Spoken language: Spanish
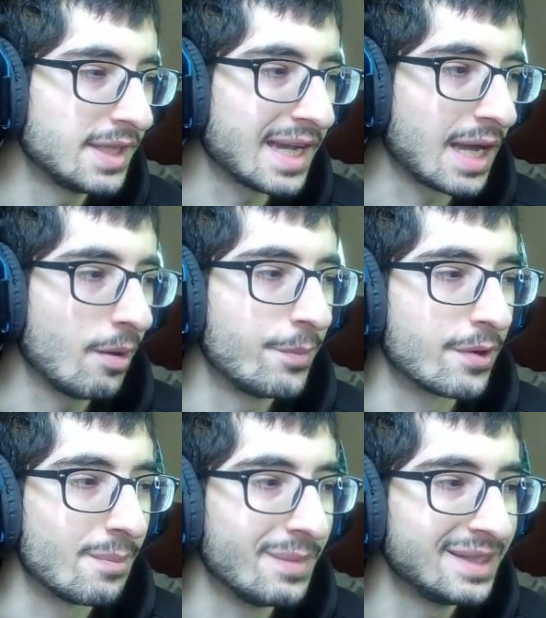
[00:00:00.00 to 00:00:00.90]
y acaba
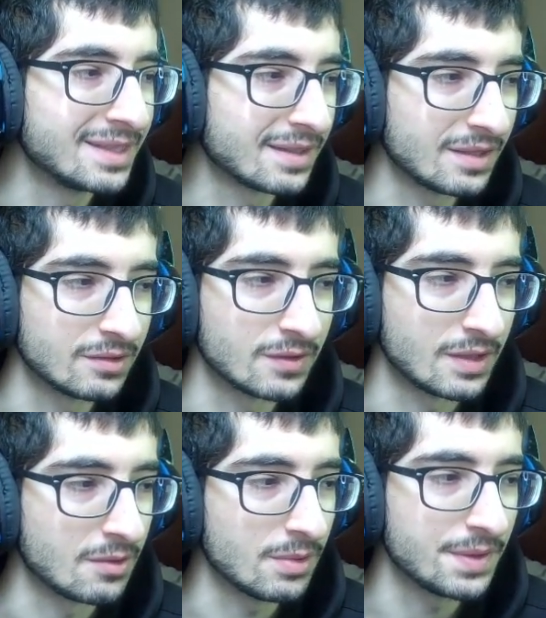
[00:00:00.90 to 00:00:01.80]
por
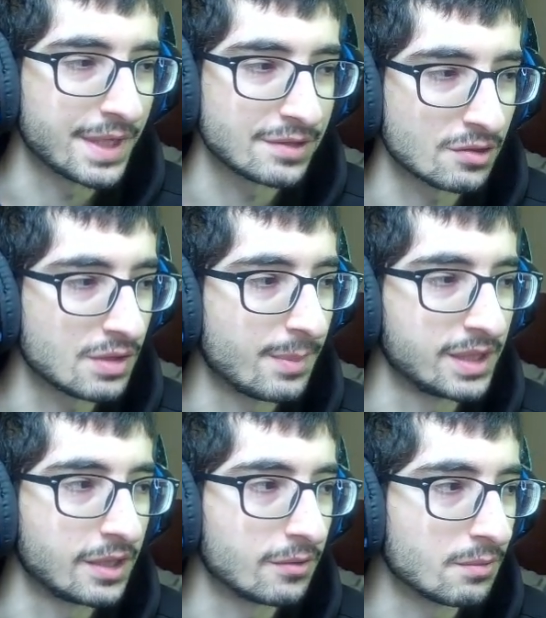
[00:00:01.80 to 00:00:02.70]
1350. Esto es una
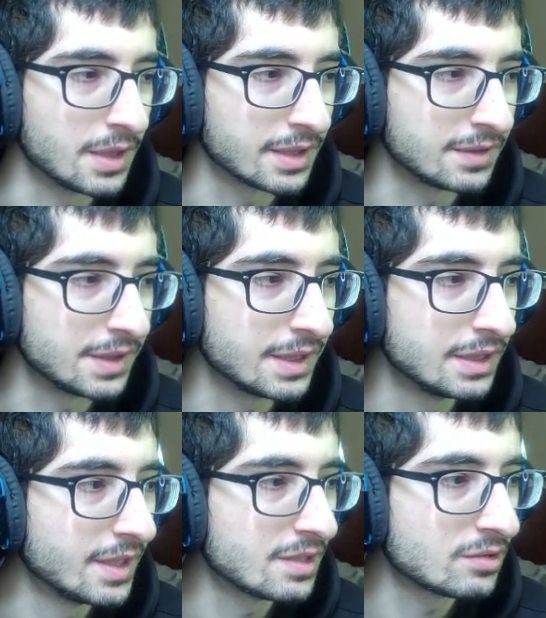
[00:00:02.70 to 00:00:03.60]
maldita locura, eh, gente. Eh.
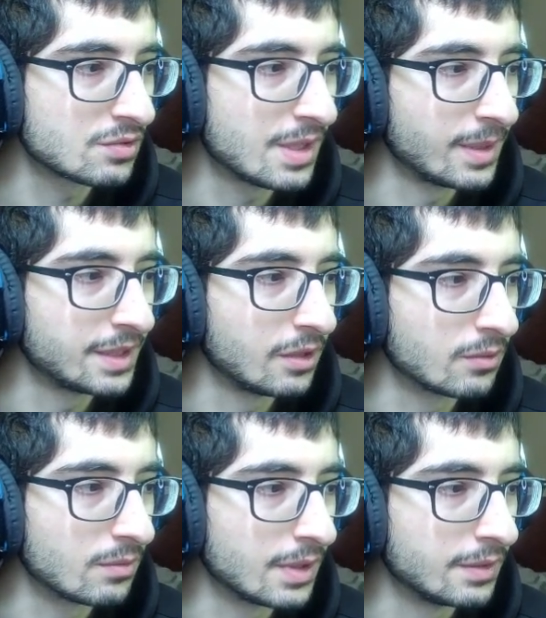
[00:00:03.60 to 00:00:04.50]
Esto es una maldita
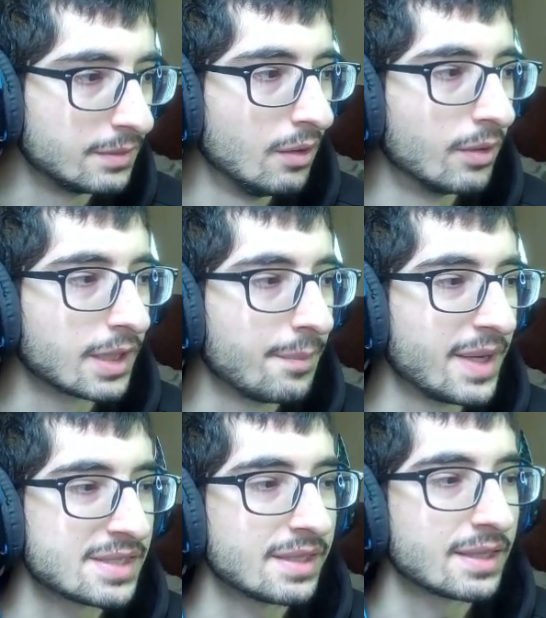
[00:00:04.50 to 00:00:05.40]
locura. Lo que
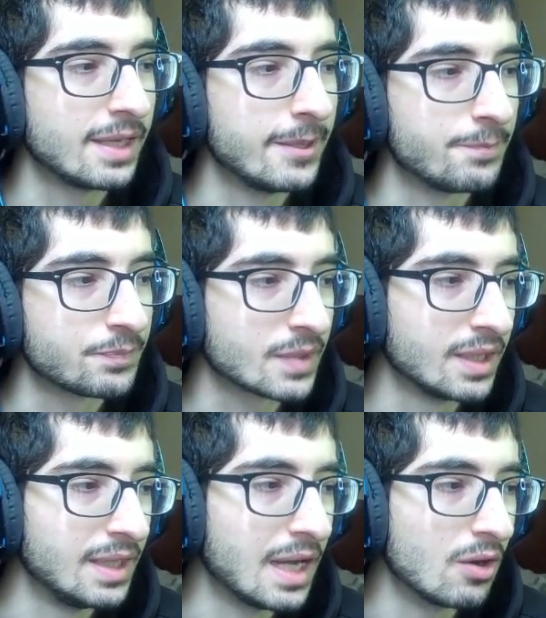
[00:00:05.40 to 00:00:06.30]
pasa que
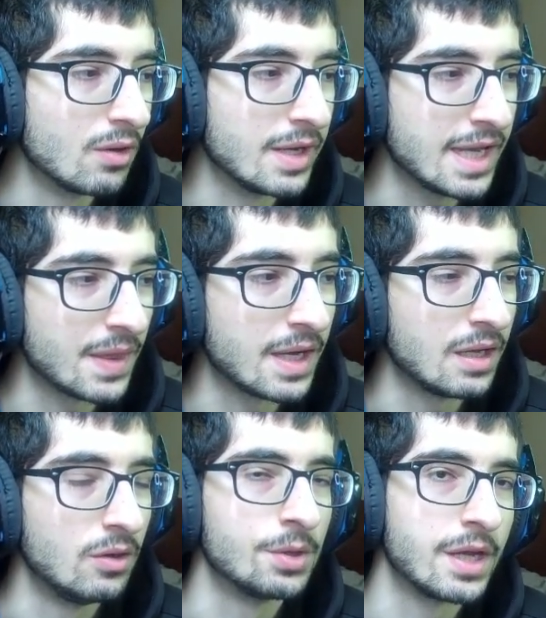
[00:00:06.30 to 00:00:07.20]
la oleada
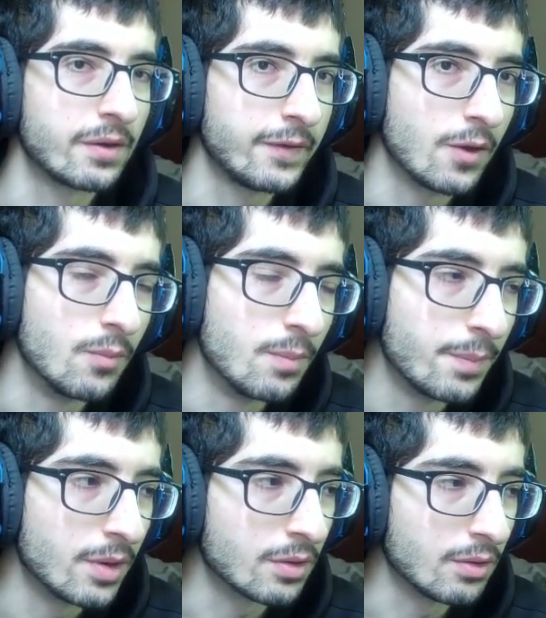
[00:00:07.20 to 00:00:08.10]
lo nerfea un
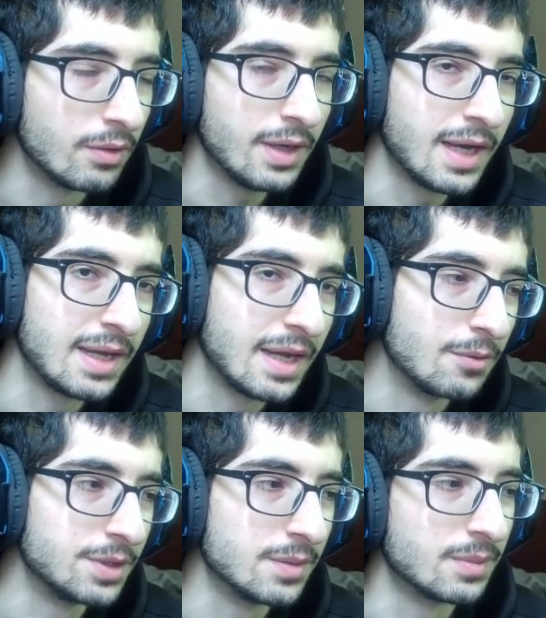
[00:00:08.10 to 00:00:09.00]
poco a la
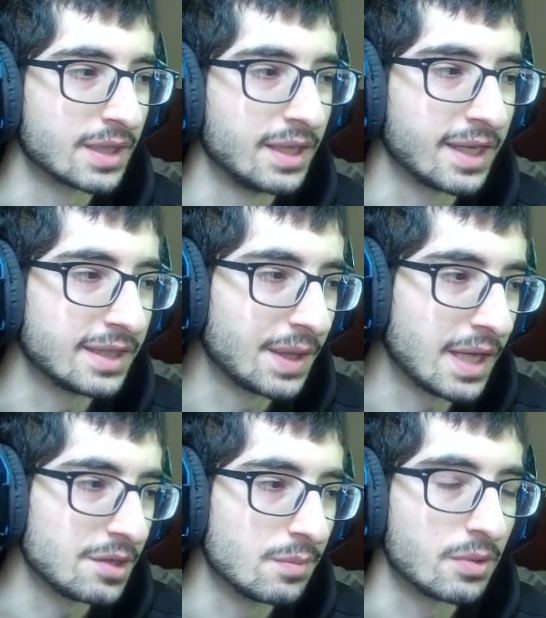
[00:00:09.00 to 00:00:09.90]
ulti porque le quita
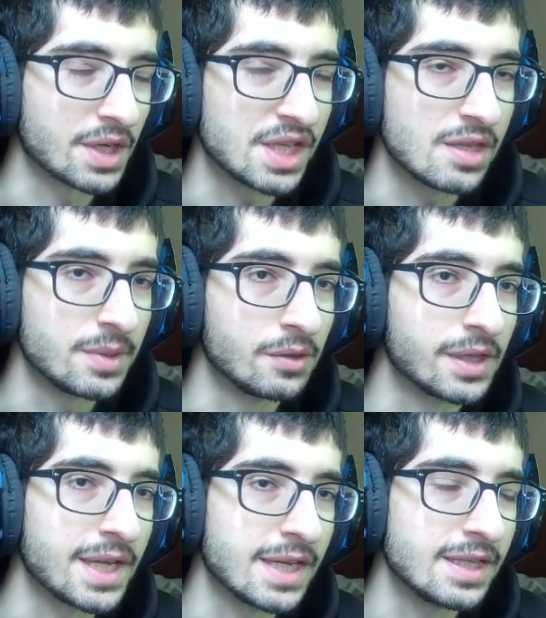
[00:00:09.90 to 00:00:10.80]
daño por cada enemigo
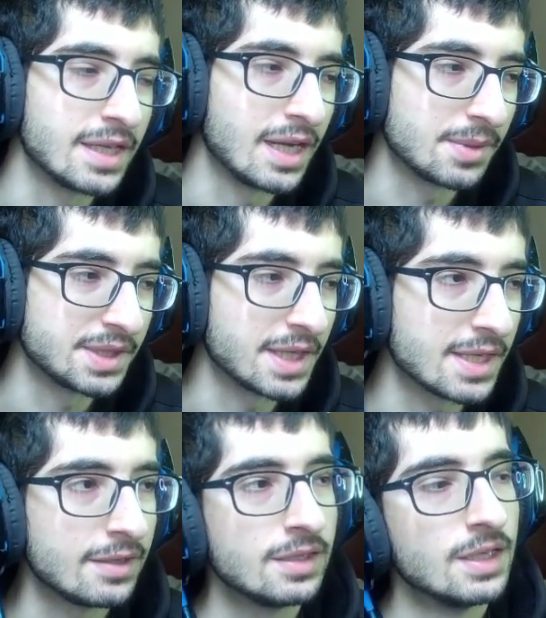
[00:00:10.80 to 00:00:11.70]
que haya en la
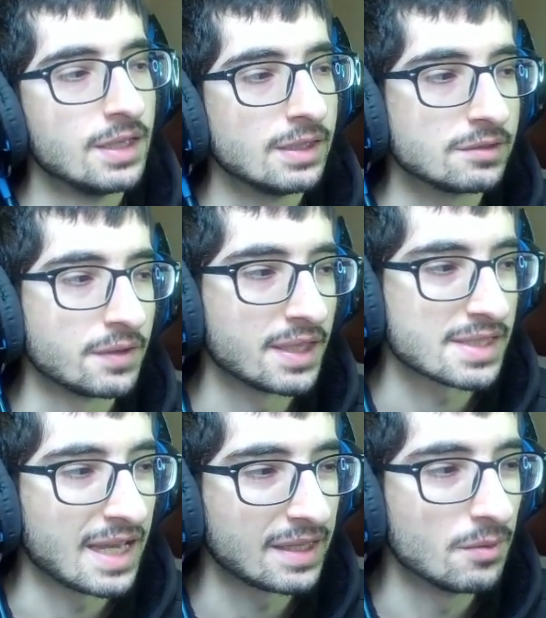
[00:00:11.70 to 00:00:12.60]
batalla.
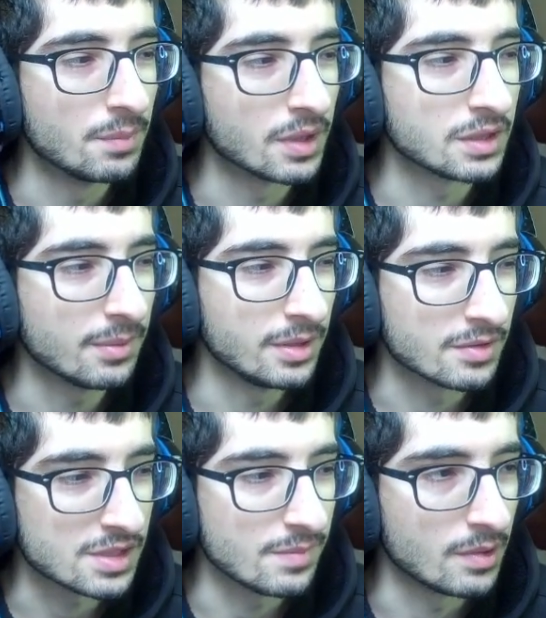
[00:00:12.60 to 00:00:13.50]
Entonces hace un poquito
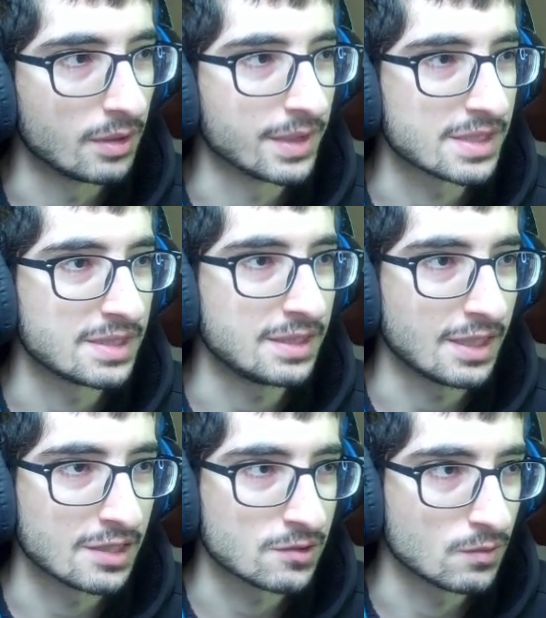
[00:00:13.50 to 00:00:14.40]
menos, sí, pero aún así
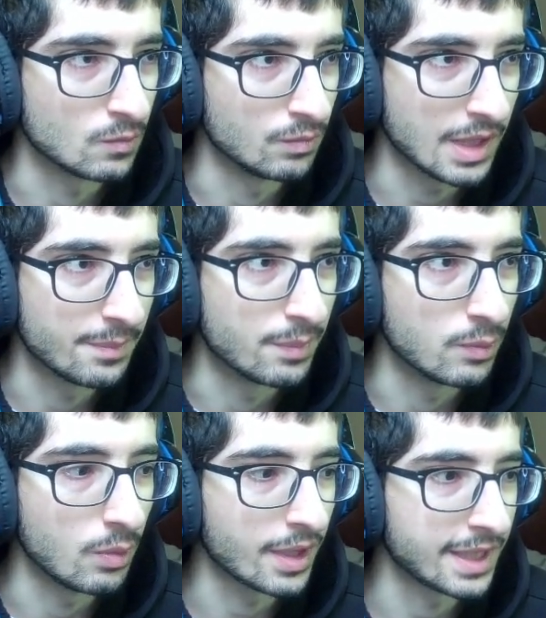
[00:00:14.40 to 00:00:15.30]
es una
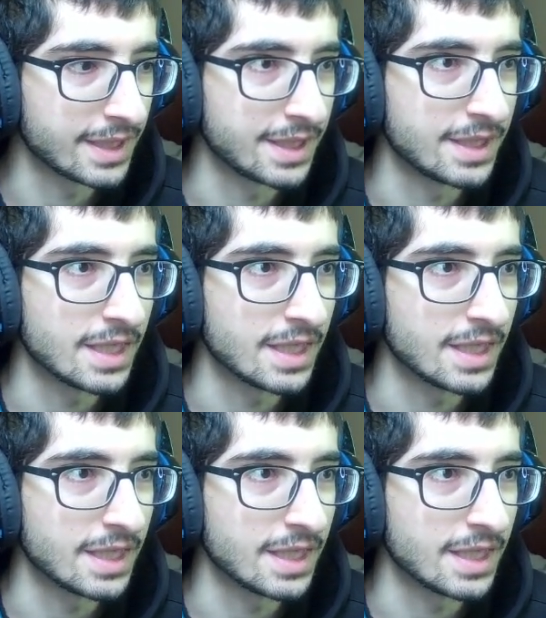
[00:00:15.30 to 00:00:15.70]
burrada de